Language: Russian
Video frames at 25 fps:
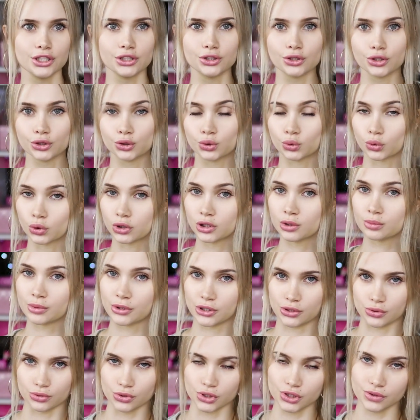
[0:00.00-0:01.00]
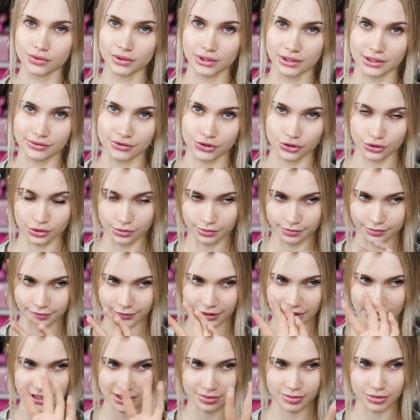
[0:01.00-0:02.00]
которая только присутствует на
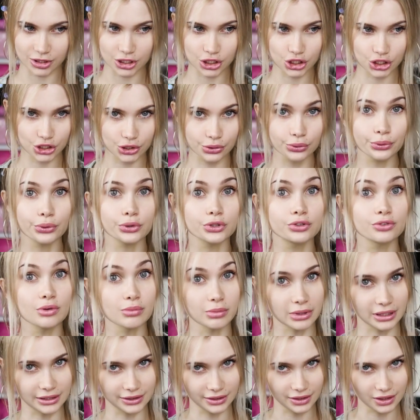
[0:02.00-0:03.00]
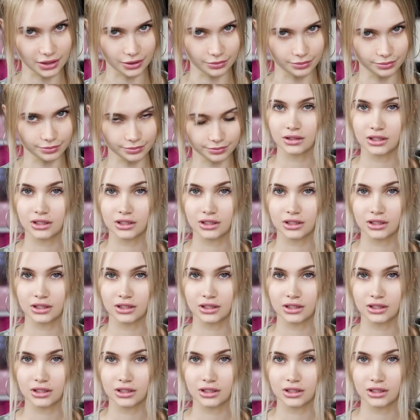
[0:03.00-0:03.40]
всем косметическо-уходовом рынке.